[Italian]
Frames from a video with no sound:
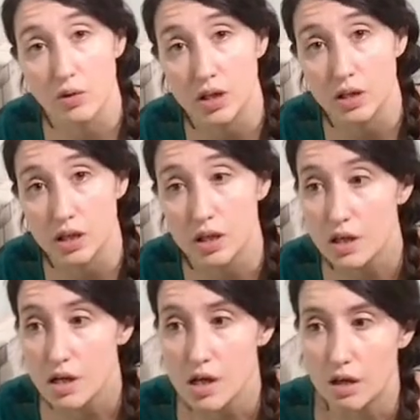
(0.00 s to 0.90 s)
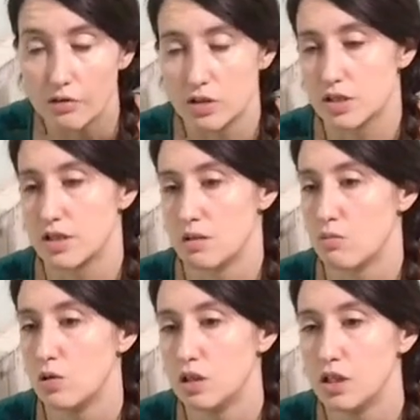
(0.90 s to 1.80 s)
Quindi forse
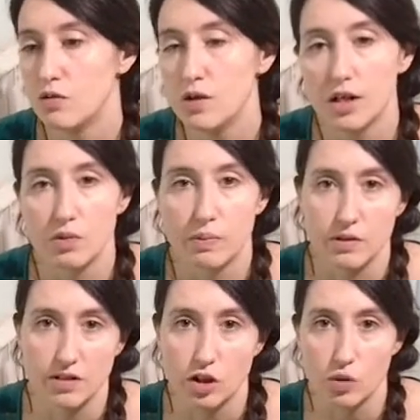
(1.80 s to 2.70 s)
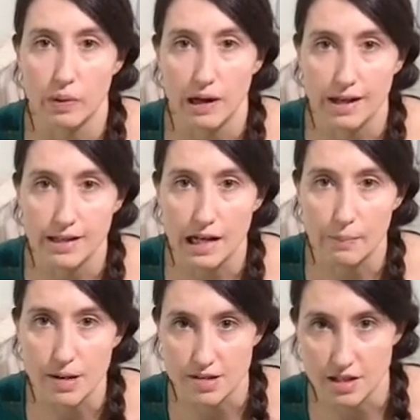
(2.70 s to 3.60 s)
molti di voi hanno sentito parlare della
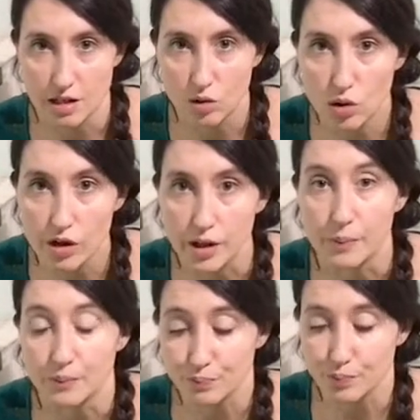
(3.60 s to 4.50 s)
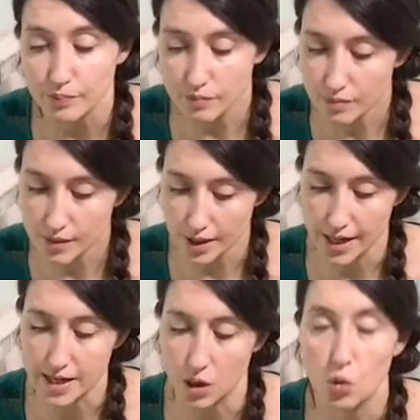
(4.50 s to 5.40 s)
pesa del cuore, che
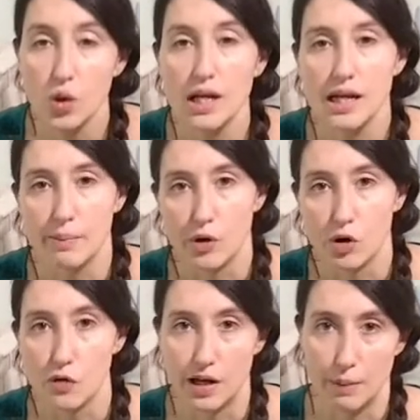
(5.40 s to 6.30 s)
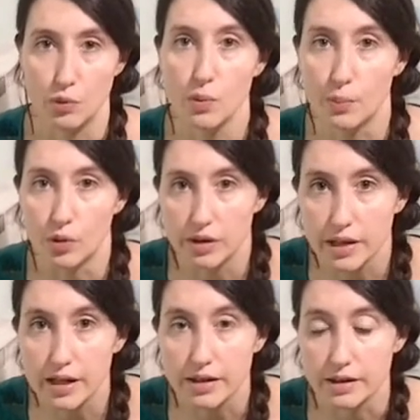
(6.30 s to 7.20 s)
era quella prova la più
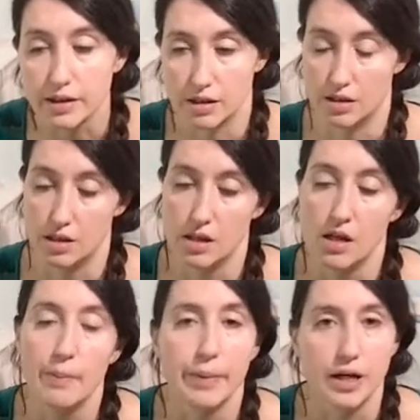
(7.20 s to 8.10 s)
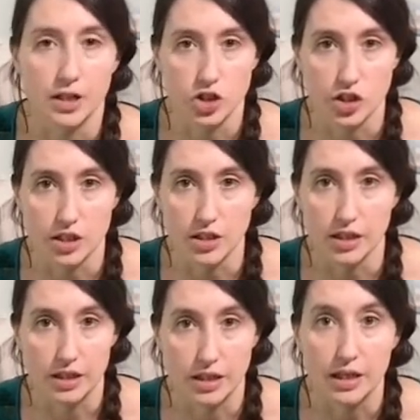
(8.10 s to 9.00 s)
importante per
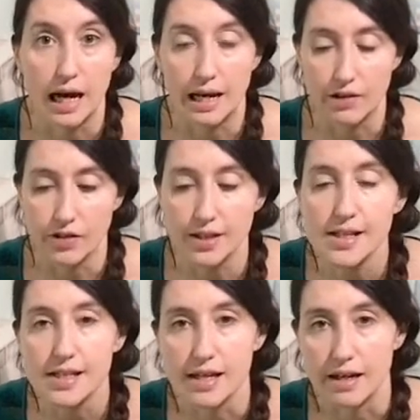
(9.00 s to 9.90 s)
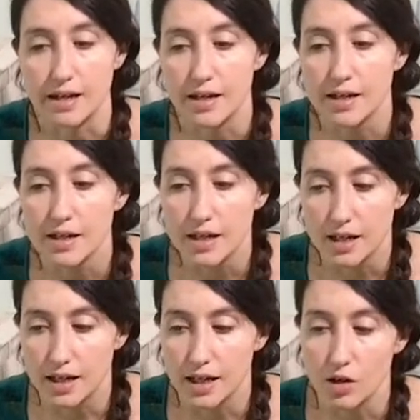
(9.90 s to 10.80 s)
accedere alla vita eterna
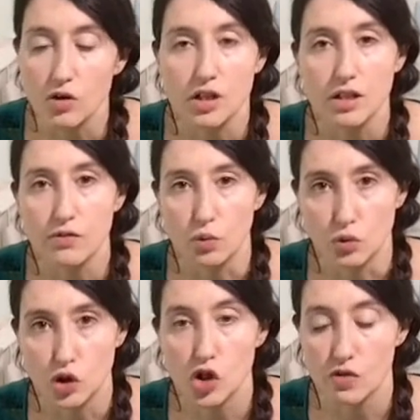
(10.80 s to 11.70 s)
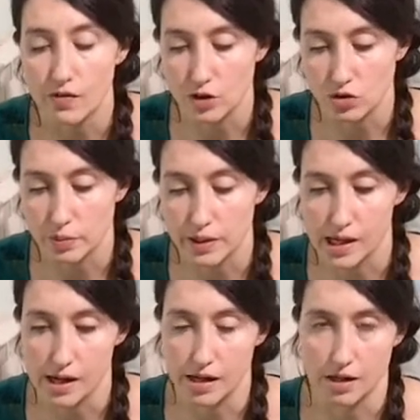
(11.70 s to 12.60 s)
che ogni defunto doveva
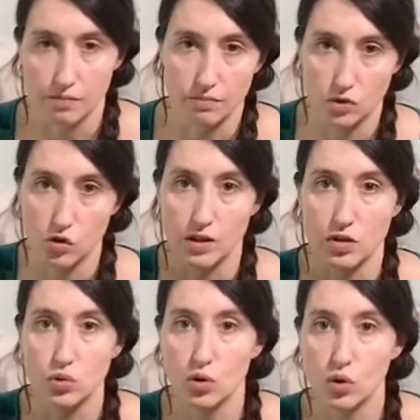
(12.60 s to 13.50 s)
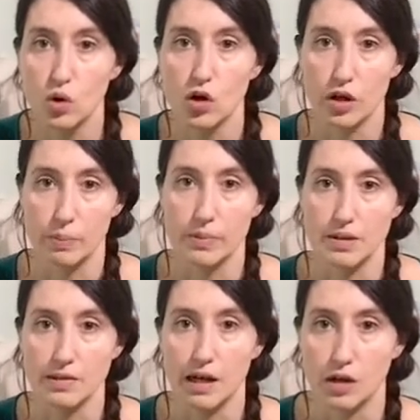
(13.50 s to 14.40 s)
superare, dove il suo cuore
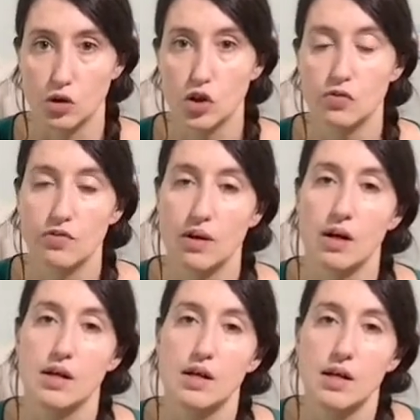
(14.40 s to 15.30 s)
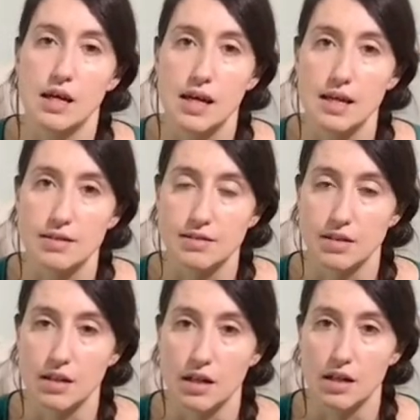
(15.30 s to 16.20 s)
pesato doveva
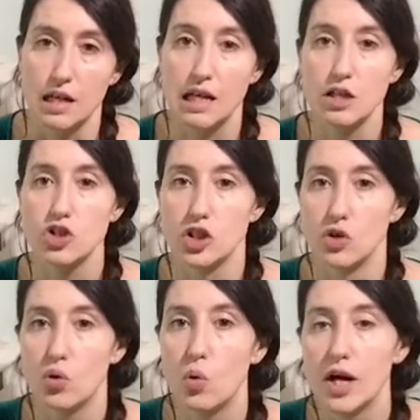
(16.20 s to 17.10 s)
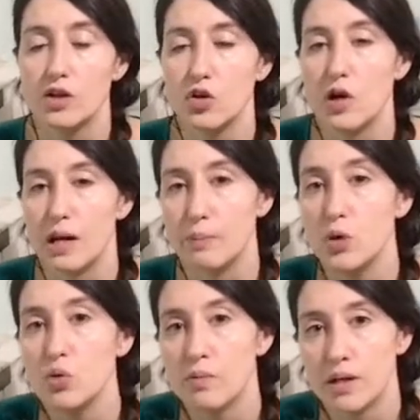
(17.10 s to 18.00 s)
essere leggero quanto la
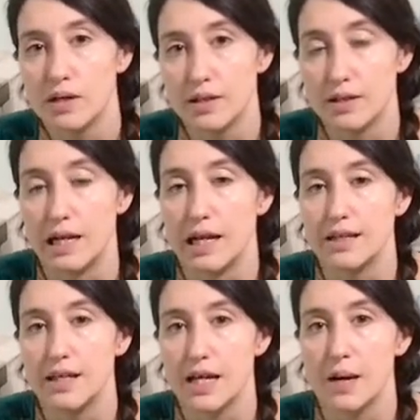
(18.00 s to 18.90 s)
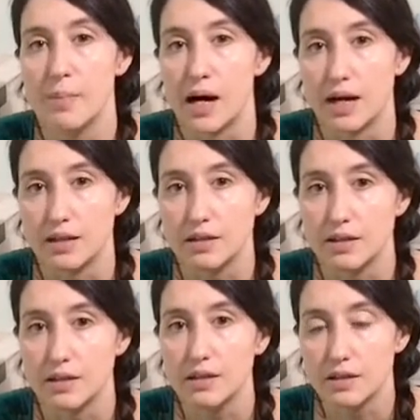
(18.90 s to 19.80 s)
piuma della Dea
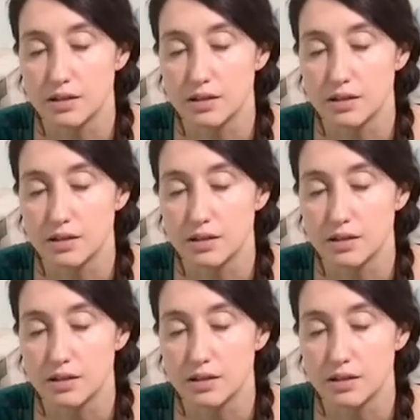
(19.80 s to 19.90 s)
Mat